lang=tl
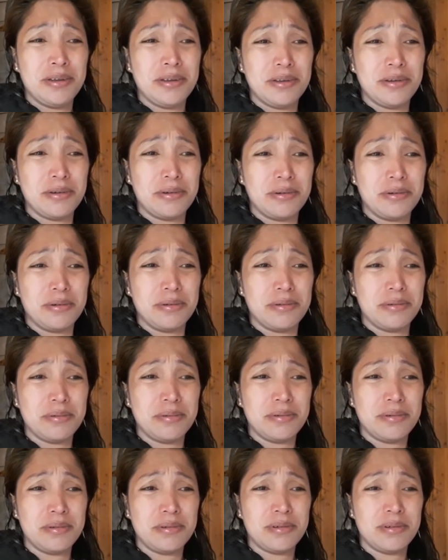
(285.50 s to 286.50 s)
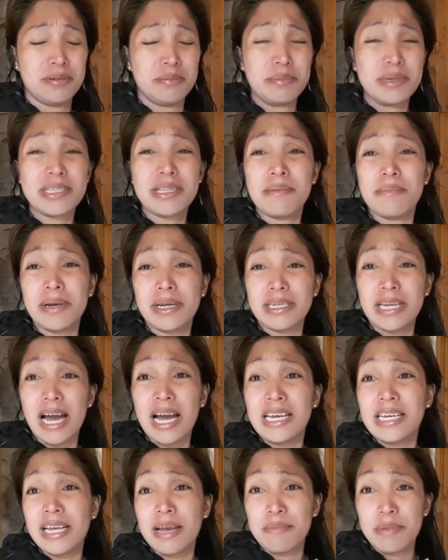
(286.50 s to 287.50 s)
yung basta
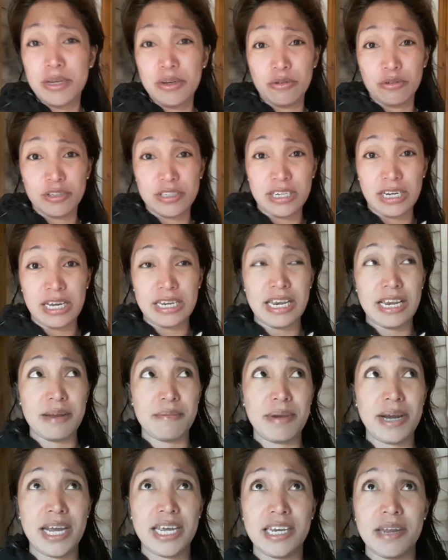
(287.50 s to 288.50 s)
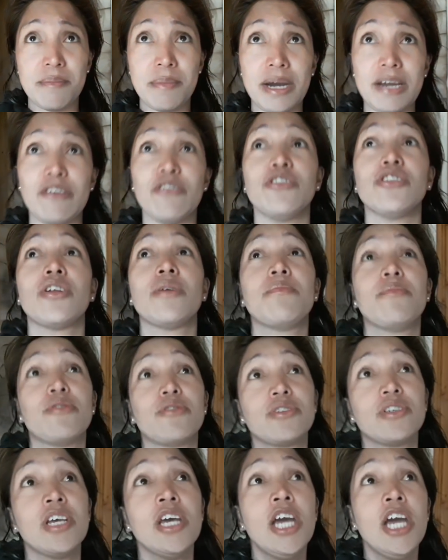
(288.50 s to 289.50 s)
magdaan kami doon sa kanila mga inema doon
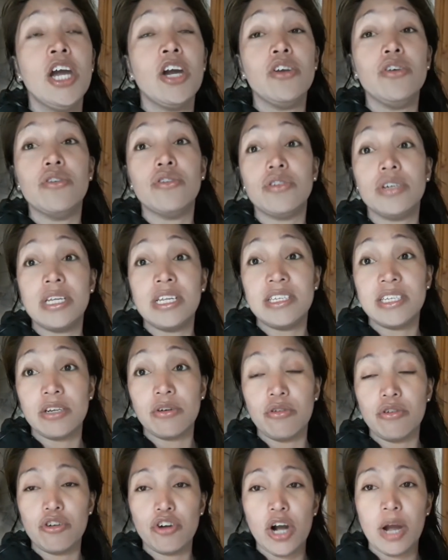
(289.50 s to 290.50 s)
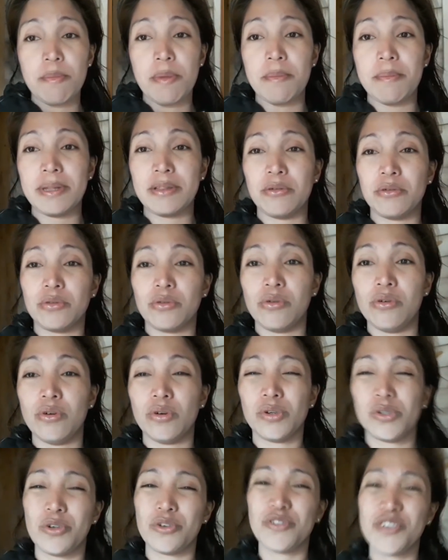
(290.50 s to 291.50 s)
tapos doon din siguro kami
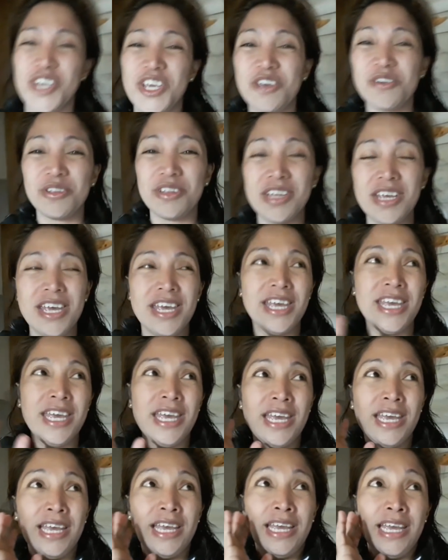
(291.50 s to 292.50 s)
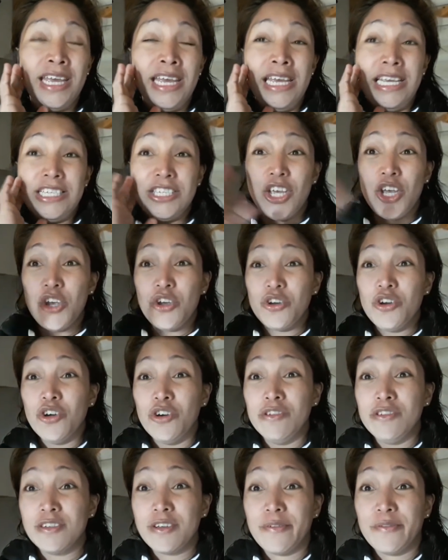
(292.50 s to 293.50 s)
matutulog so see you see you
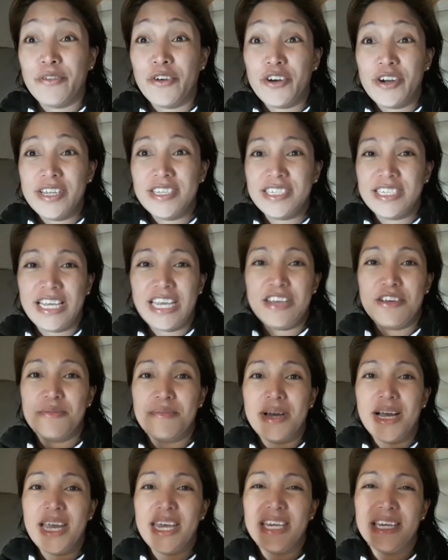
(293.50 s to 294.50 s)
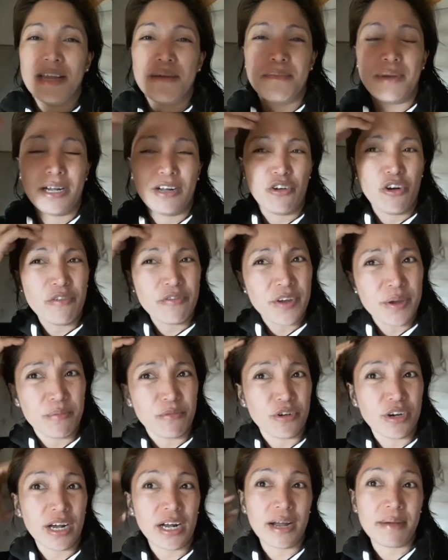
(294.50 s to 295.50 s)
doon sa forest ngayon mga inday mag coffee
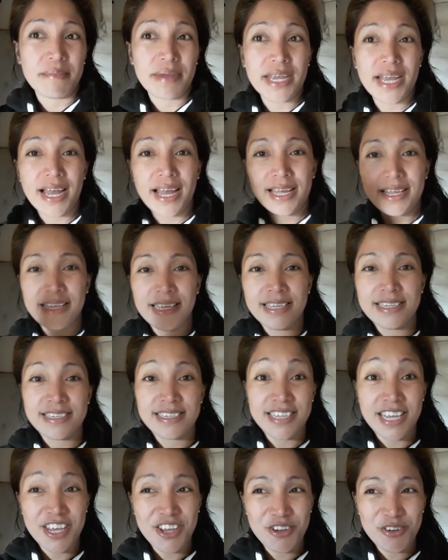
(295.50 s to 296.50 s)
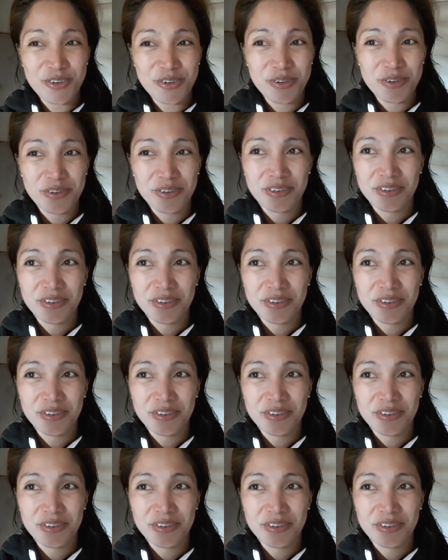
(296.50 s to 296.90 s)
muna kami ha see you